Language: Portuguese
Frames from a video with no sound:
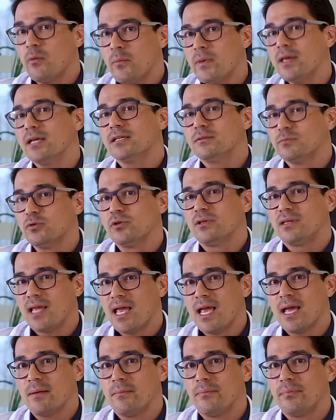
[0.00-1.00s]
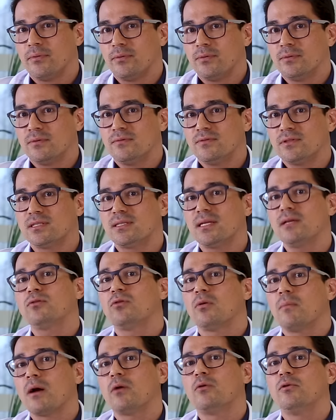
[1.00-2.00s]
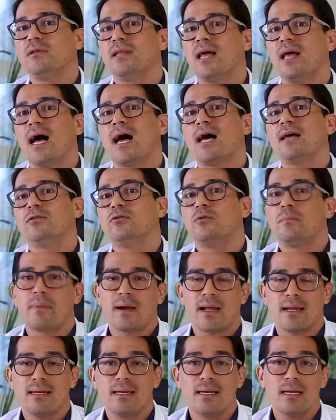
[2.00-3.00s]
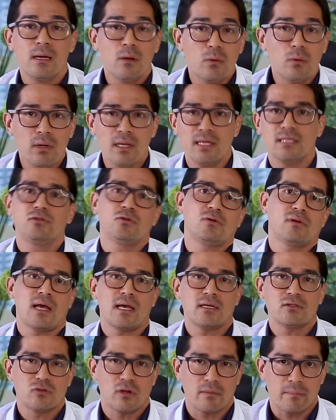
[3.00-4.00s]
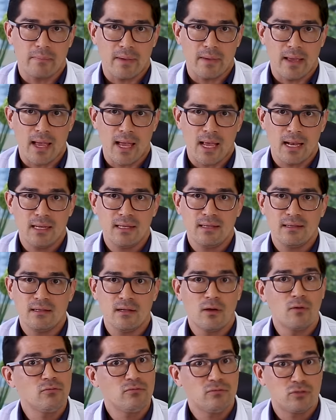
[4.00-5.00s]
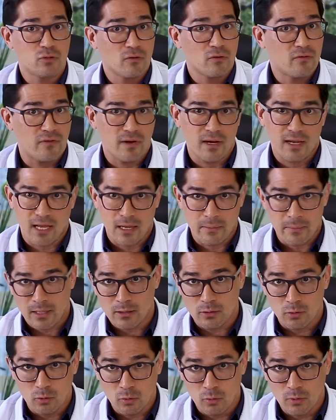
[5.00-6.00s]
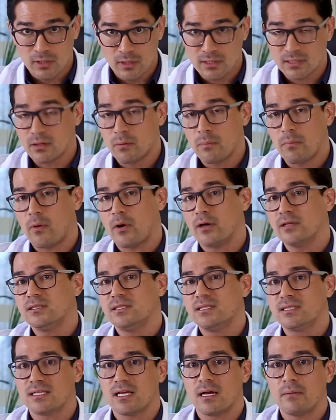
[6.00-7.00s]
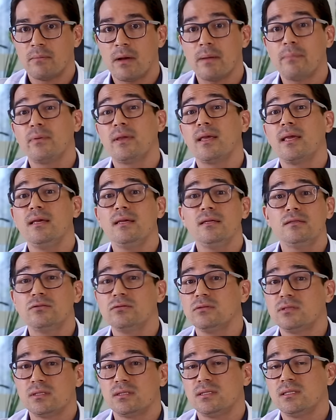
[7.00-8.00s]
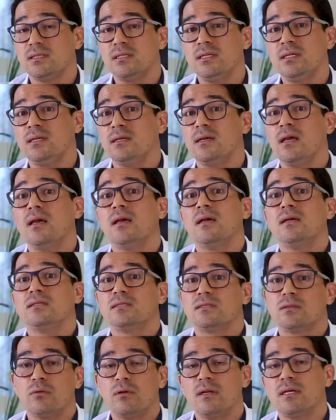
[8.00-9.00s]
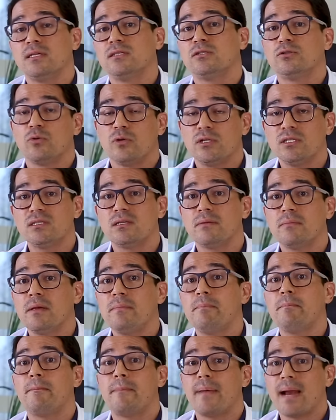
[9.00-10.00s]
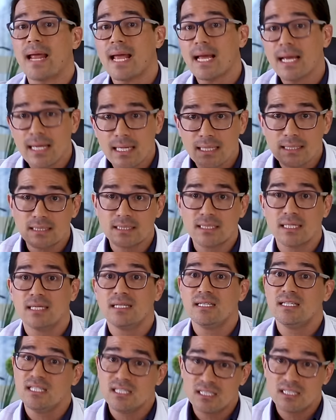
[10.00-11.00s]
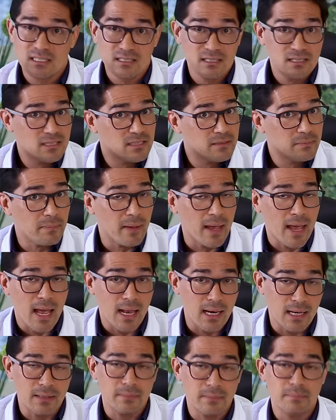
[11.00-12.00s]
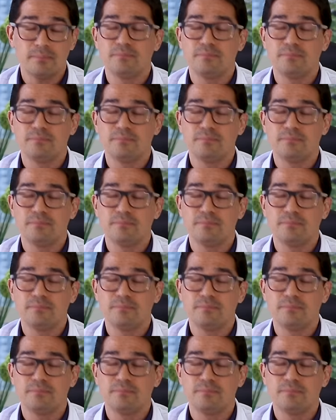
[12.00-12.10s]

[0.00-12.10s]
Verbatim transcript: ao mesmo tempo, você tem que tomar cuidado para não lesionar sua pele, não sofrer queimaduras, não pode descamar, porque isso sim são lesões também pré-cancerígenas de pele.